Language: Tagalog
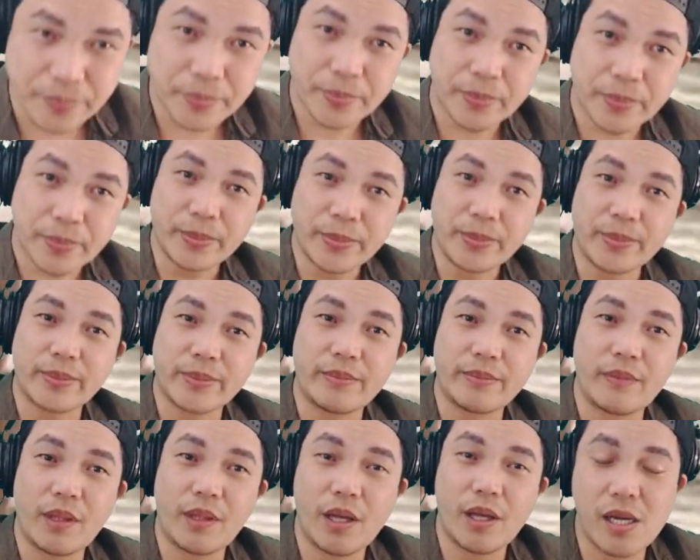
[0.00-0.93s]
hapon,
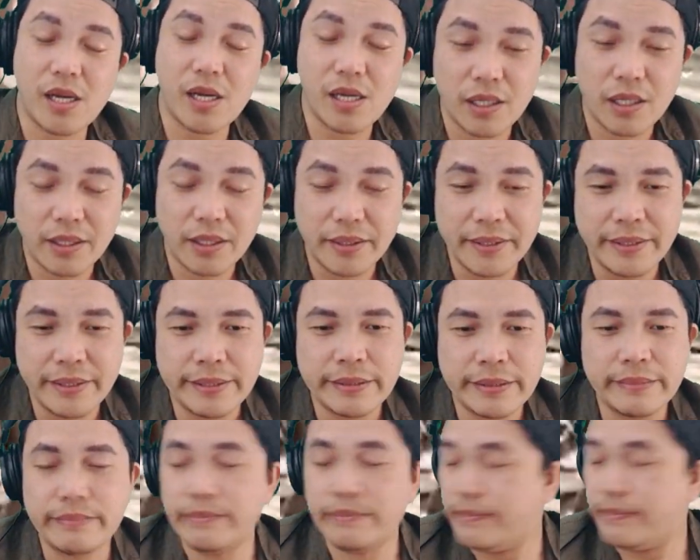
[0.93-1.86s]
Kuya Ba, at sa
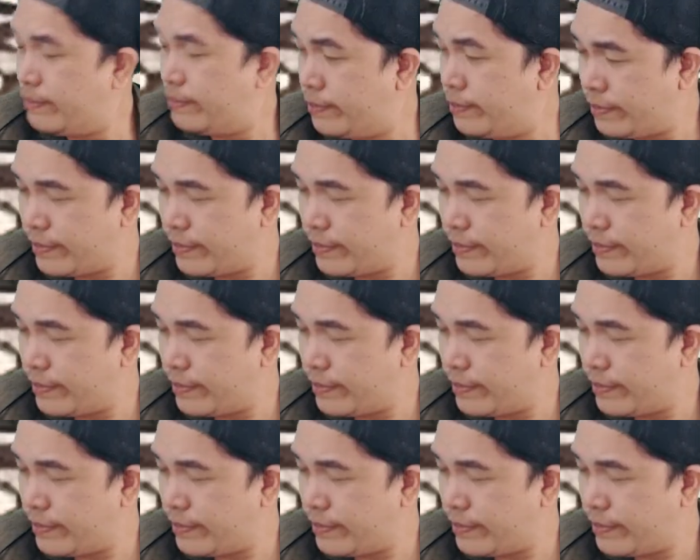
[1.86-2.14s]
lahat ng show.